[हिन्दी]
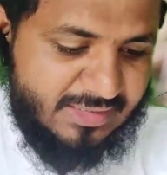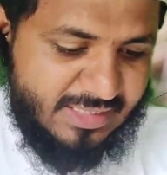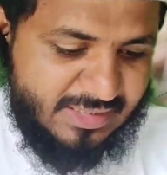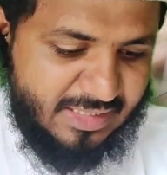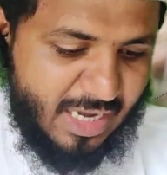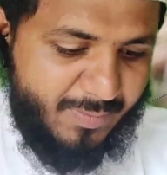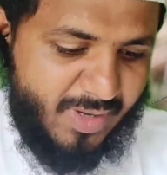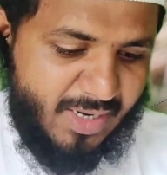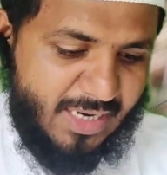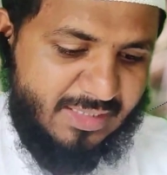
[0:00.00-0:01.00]
जैसे यहाँ
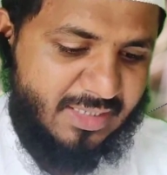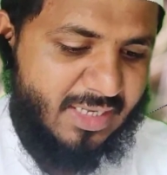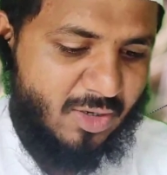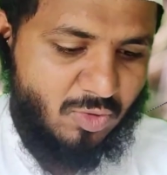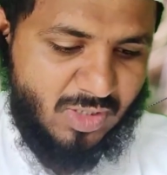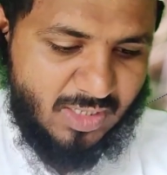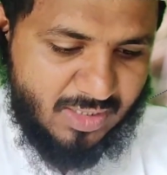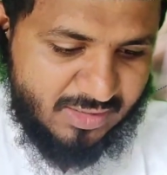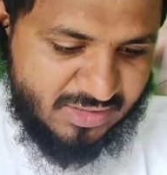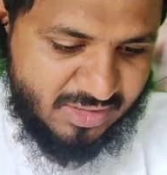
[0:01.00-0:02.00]
पे हेल्थ केयर हो गया
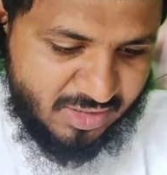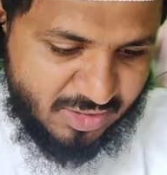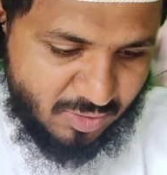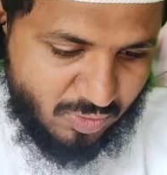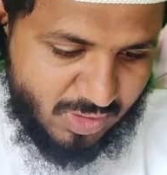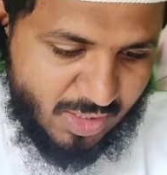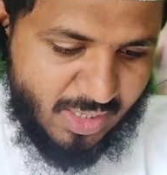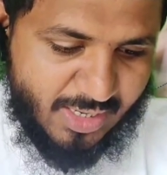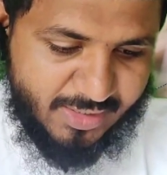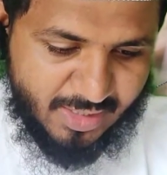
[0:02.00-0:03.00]
कंस्ट्रक्शन हो गया
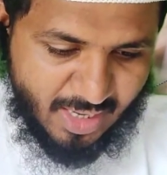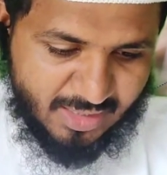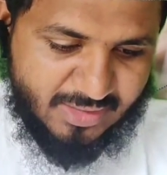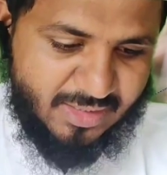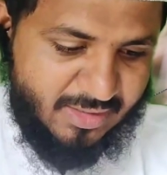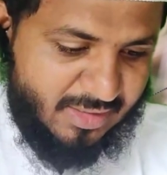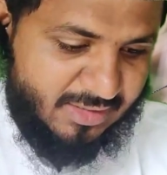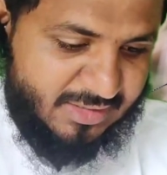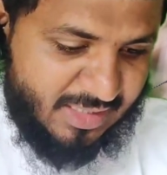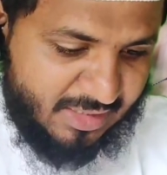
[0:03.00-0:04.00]
एंड अदर
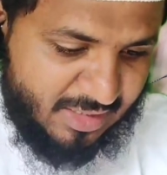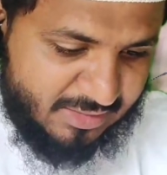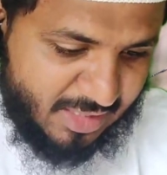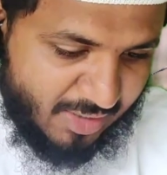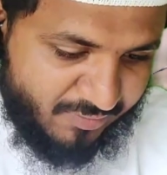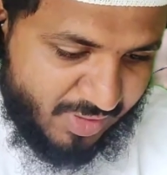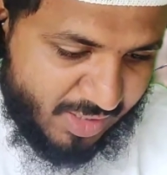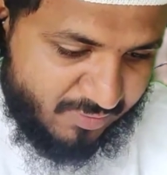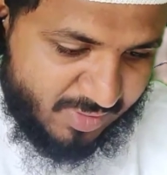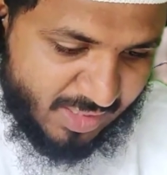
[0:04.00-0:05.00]
सेक्टर्स हैव
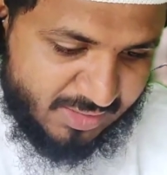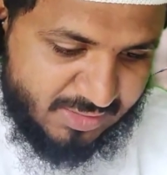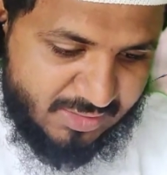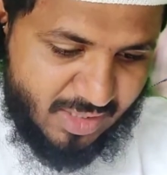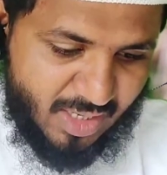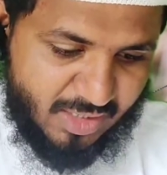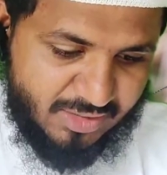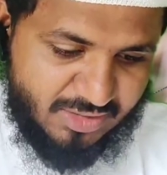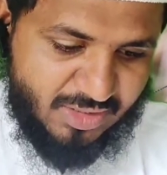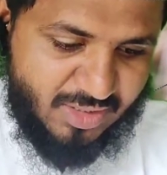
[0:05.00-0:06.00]
एडवर्टाइज आर
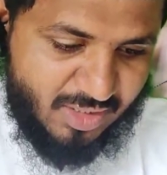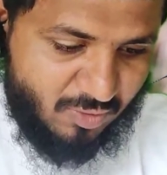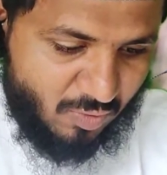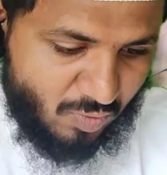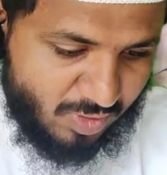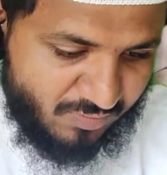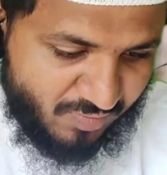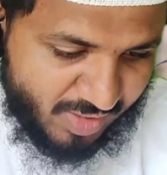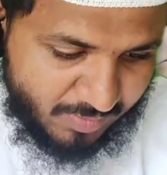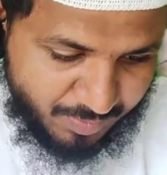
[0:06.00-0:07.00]
सीकिंग
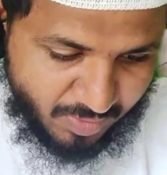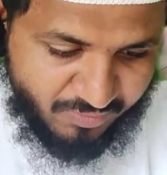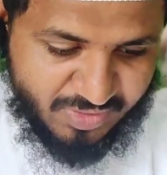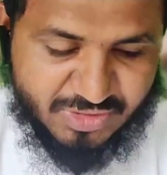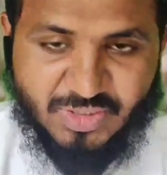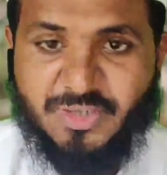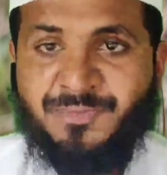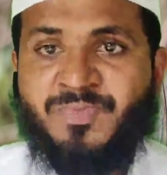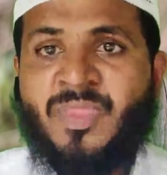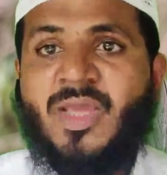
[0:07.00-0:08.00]
क्वालिफाइड प्रोफेशनल
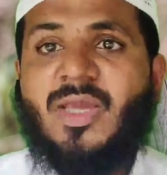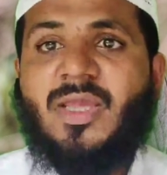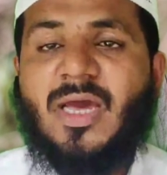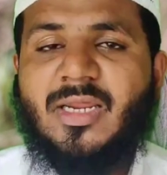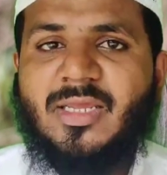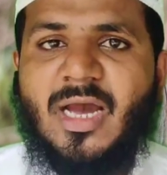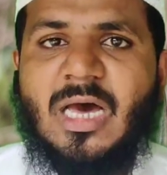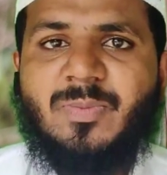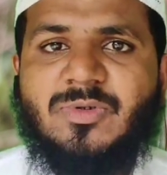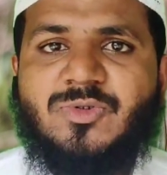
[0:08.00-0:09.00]
यानी
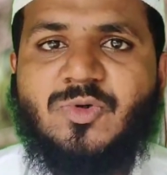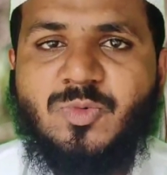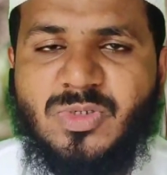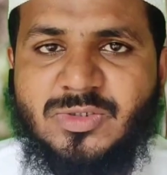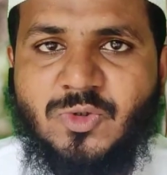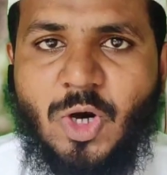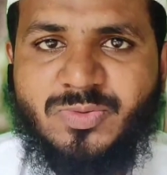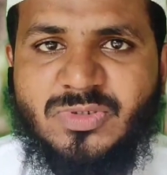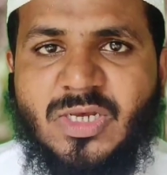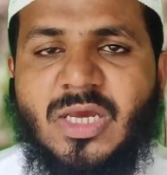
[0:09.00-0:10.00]
यहाँ पे जो भी
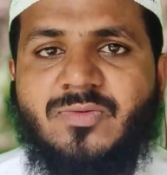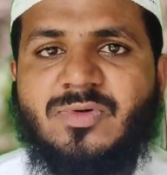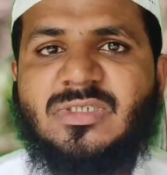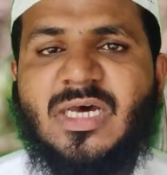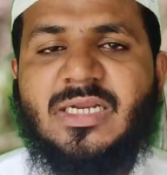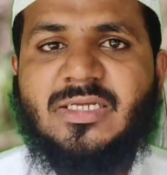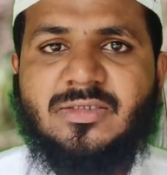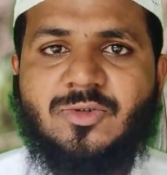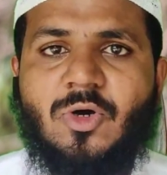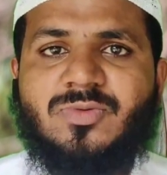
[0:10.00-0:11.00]
जॉब्स हैं वो सारी
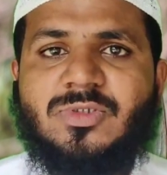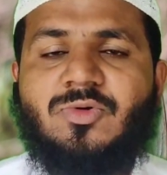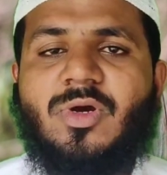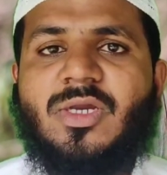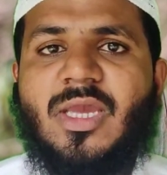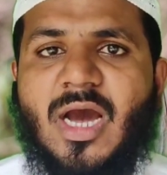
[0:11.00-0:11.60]
जॉब्स जो है कि